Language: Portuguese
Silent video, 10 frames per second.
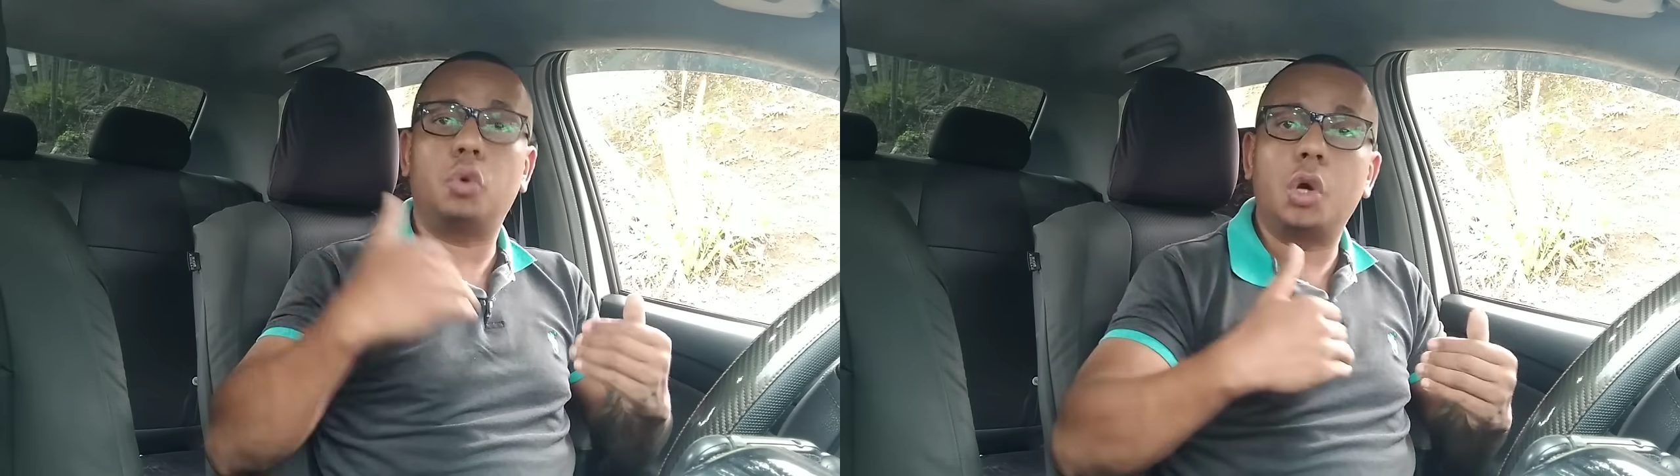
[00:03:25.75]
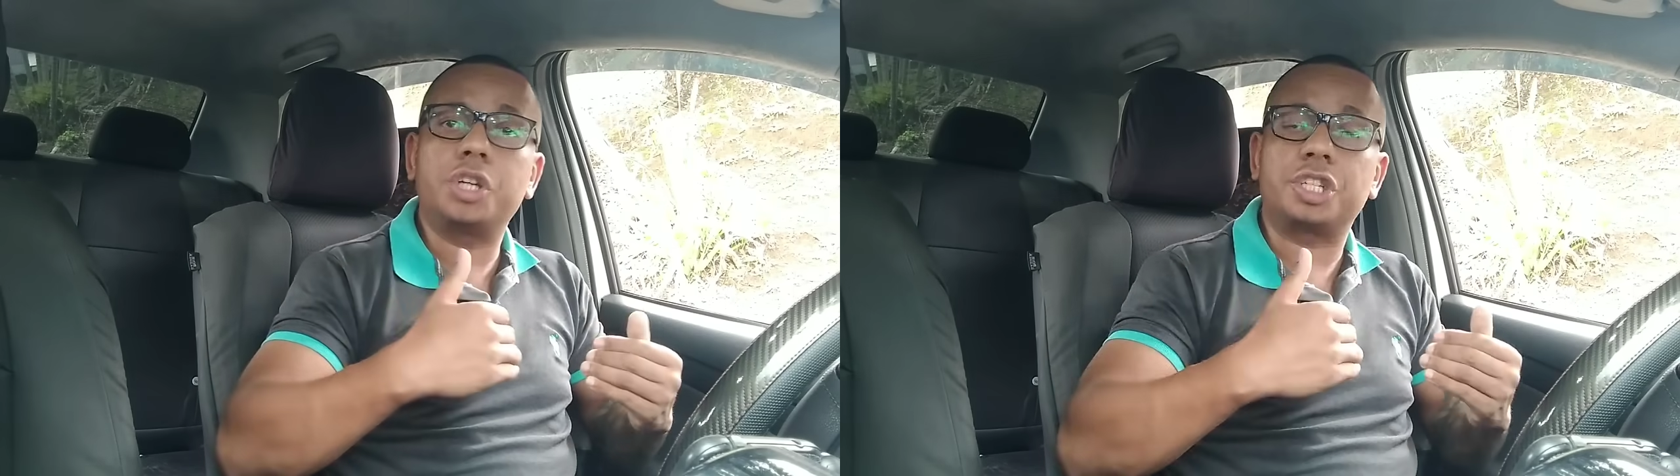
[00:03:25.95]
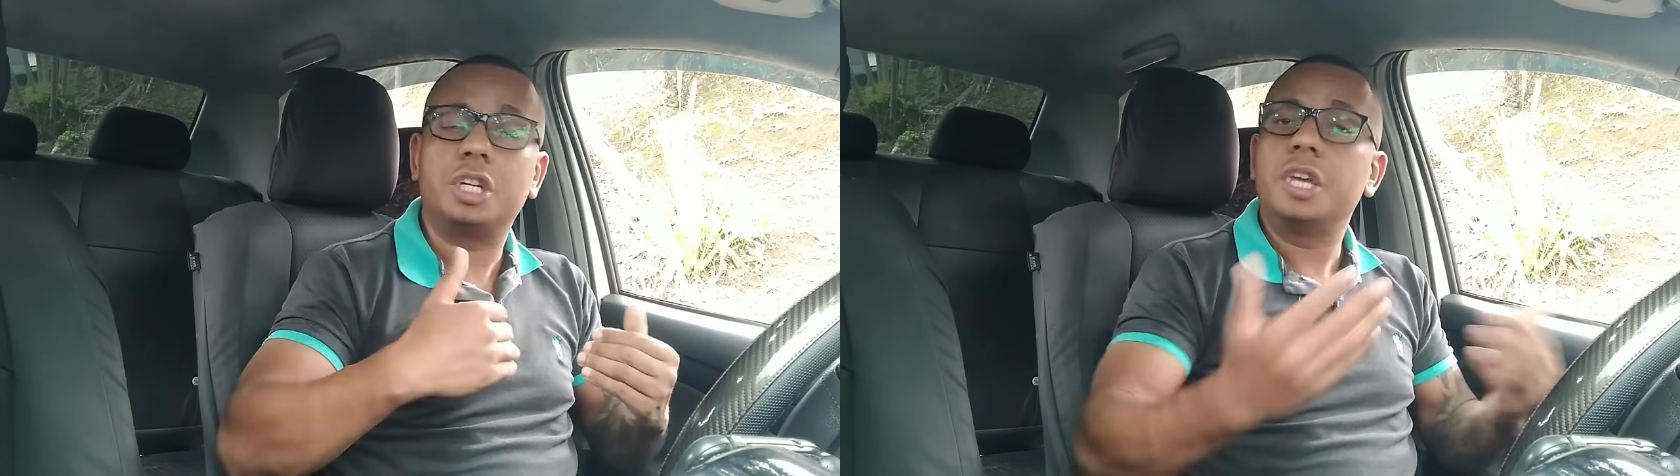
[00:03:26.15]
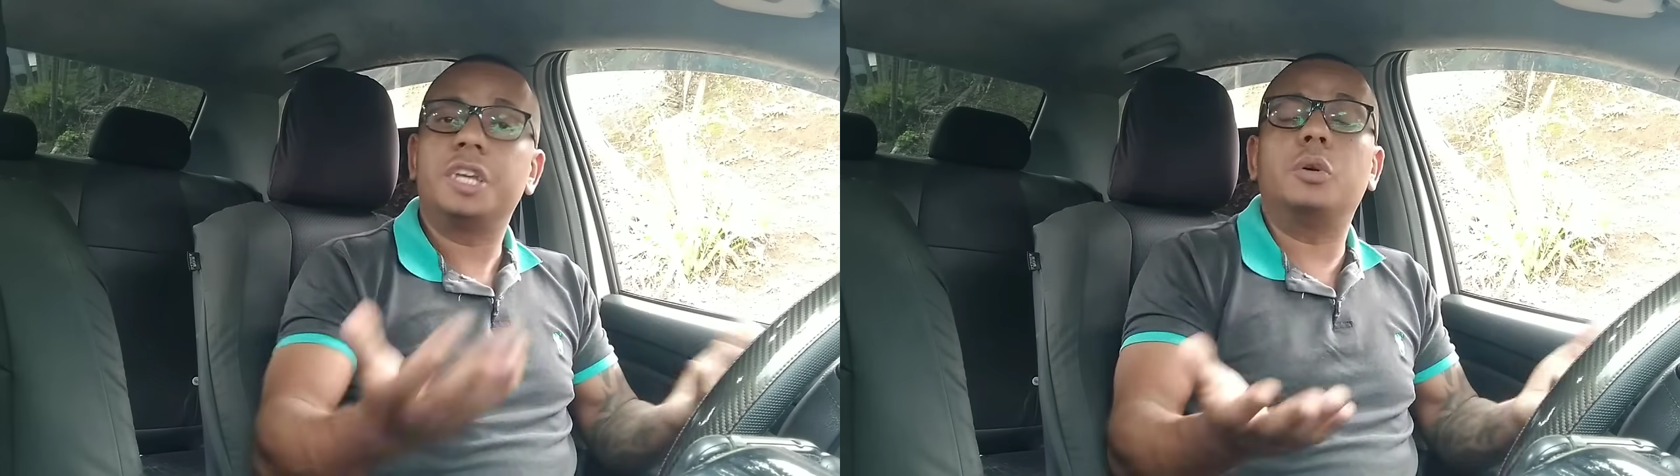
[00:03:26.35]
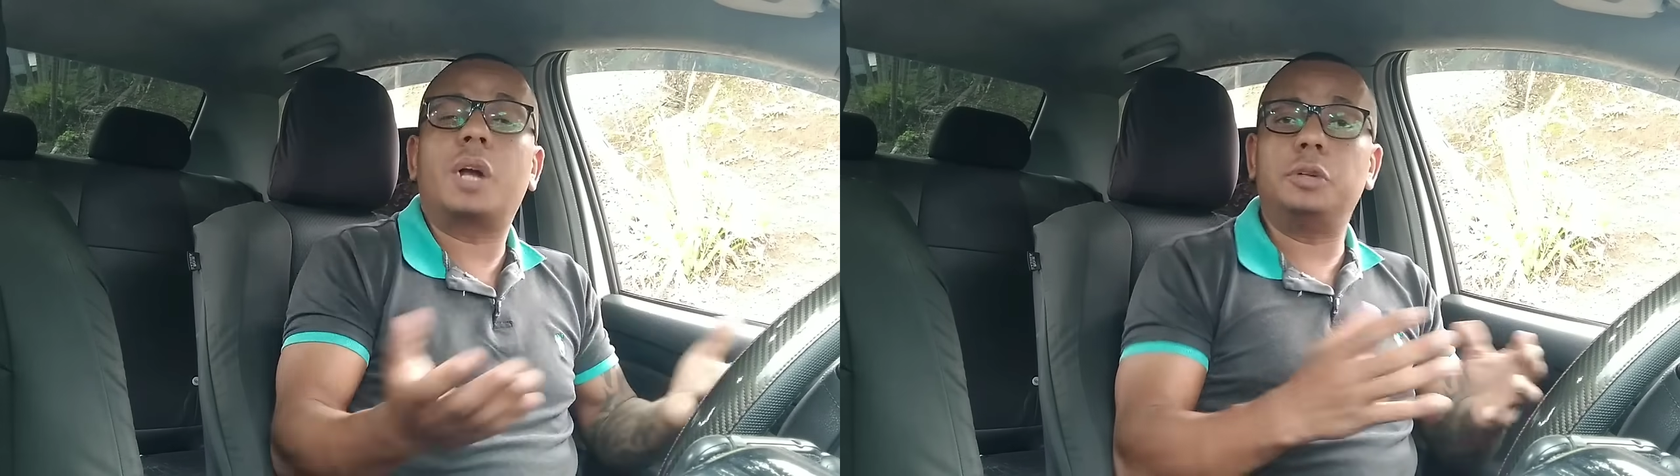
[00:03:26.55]
Hoje,
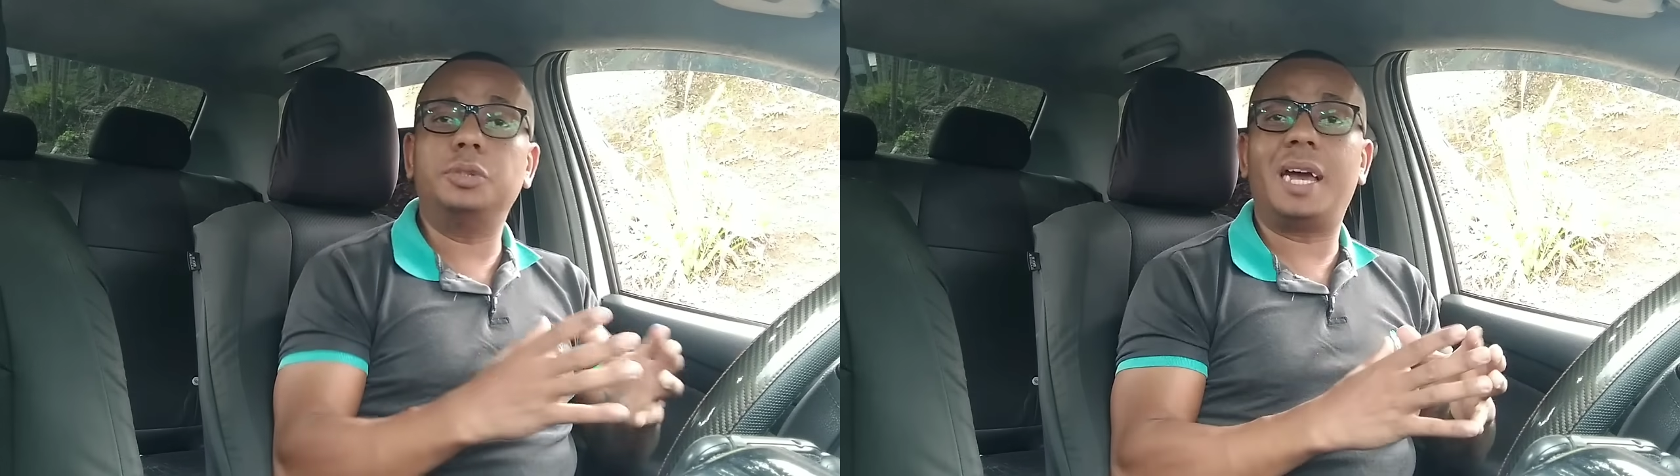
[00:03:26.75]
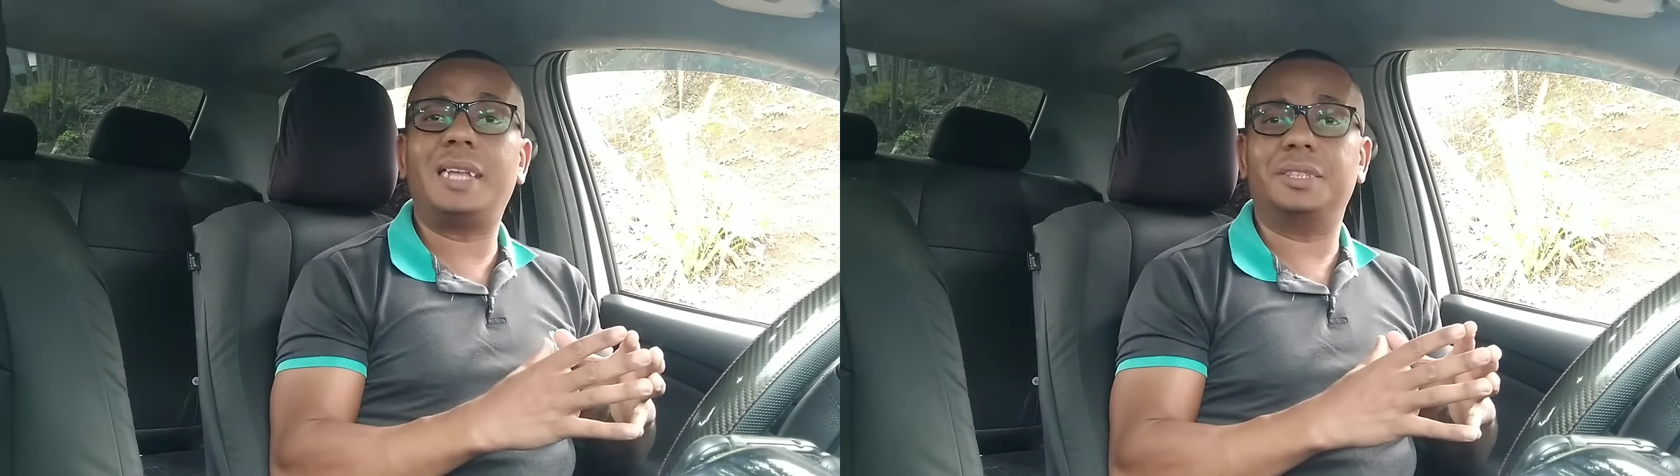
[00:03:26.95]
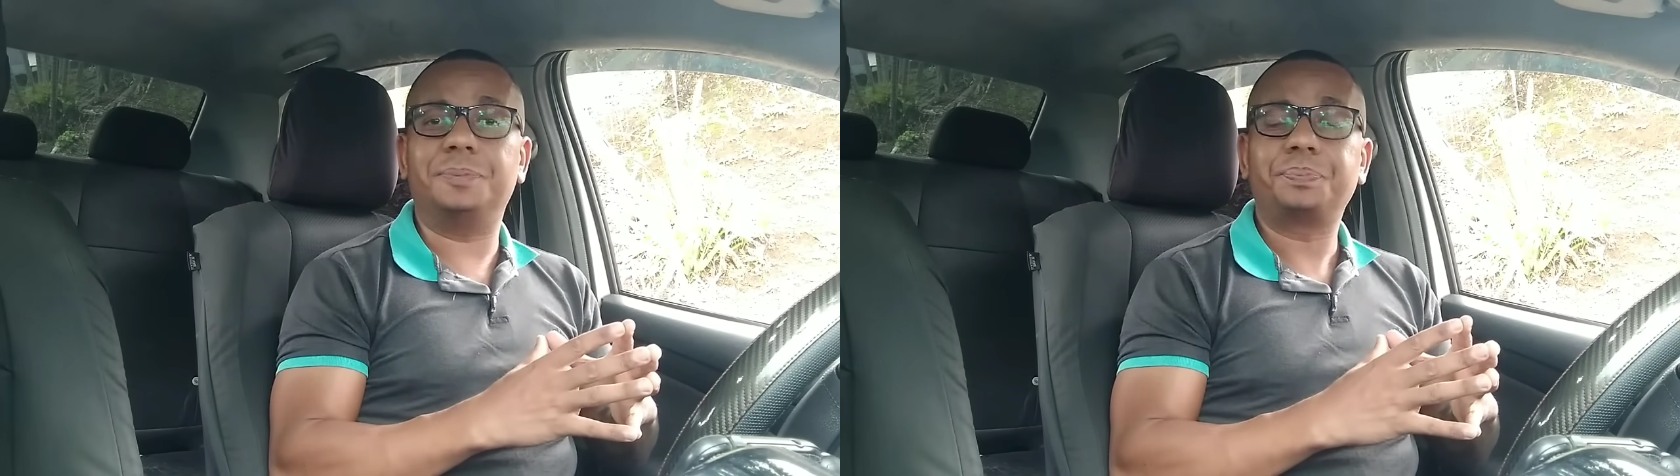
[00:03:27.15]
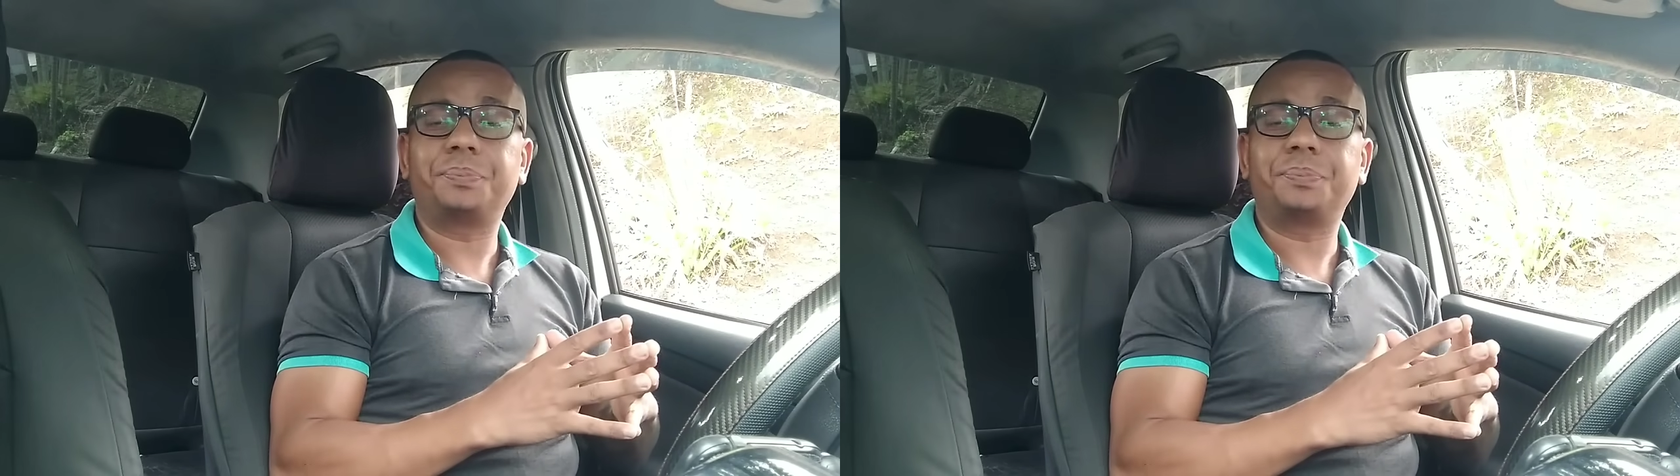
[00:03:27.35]
e não caiu nada.